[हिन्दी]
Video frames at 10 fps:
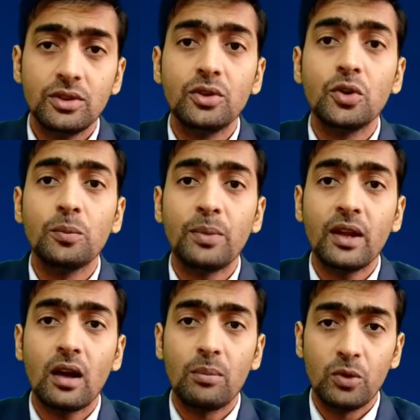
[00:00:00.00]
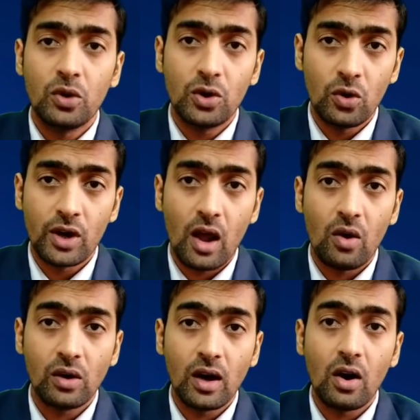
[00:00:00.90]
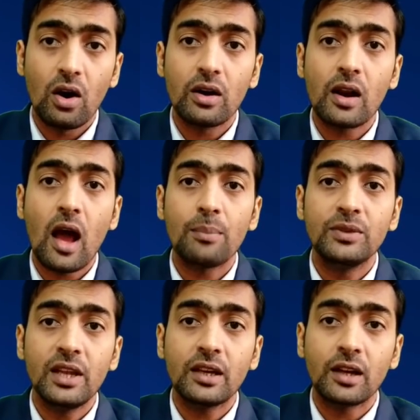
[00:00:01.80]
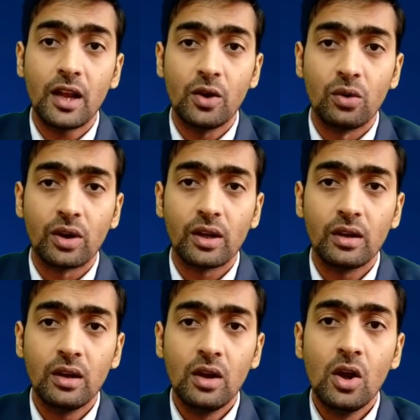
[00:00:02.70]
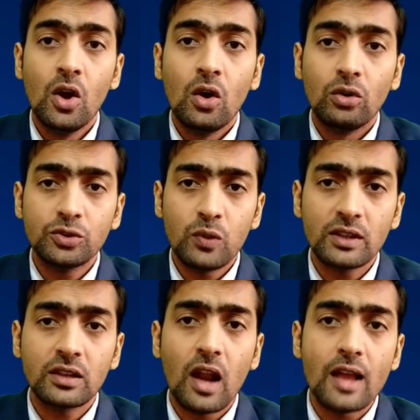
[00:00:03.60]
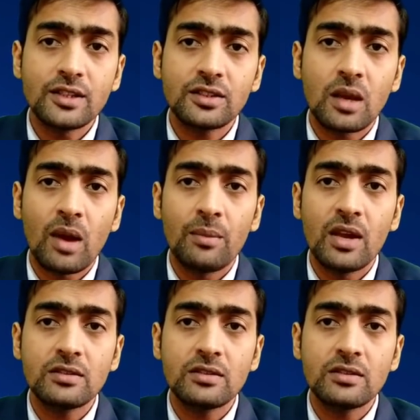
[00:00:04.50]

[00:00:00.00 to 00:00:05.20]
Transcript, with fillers: YouTube पे अपलोड हो रहा होगा और आप देख रहे होंगे उस वक्त राज्यसभा